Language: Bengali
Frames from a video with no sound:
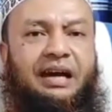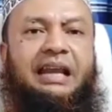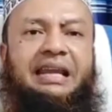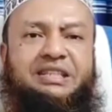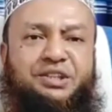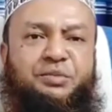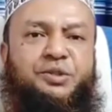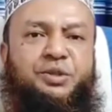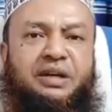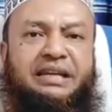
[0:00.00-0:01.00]
আল্লাহ যে
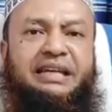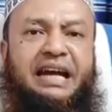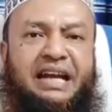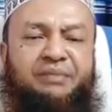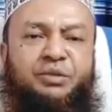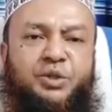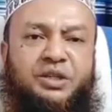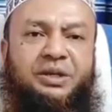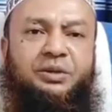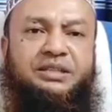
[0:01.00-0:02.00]
সমস্ত নারীকে হারাম
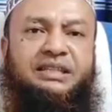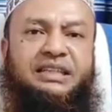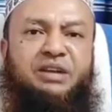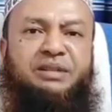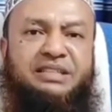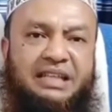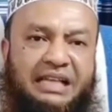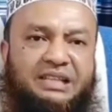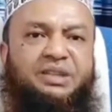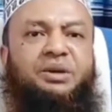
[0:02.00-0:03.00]
ঘোষণা করেছেন তার মাঝে
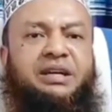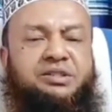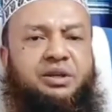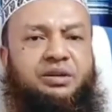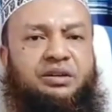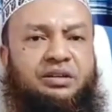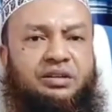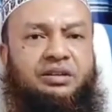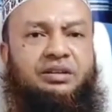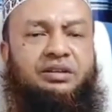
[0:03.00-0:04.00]
নাতনিও একজন
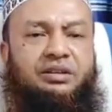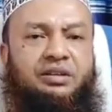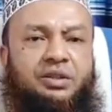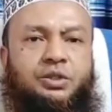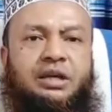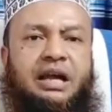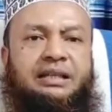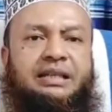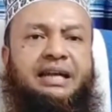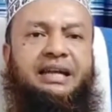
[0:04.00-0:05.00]
সুতরাং
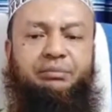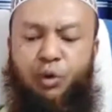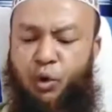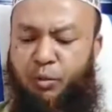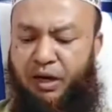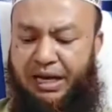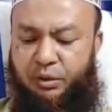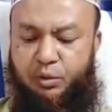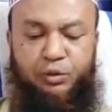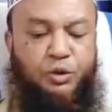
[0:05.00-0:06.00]
তাকে বউ বলার
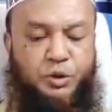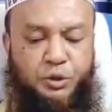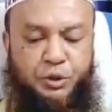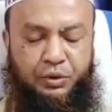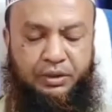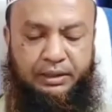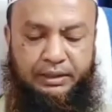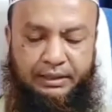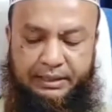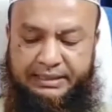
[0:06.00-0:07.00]
কোনো সুযোগ
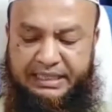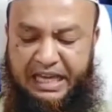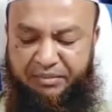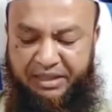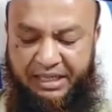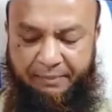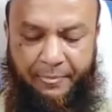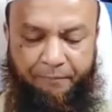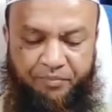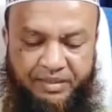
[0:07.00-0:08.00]
ইসলামে
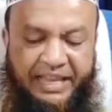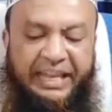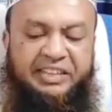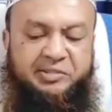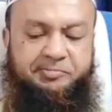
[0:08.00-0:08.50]
নেই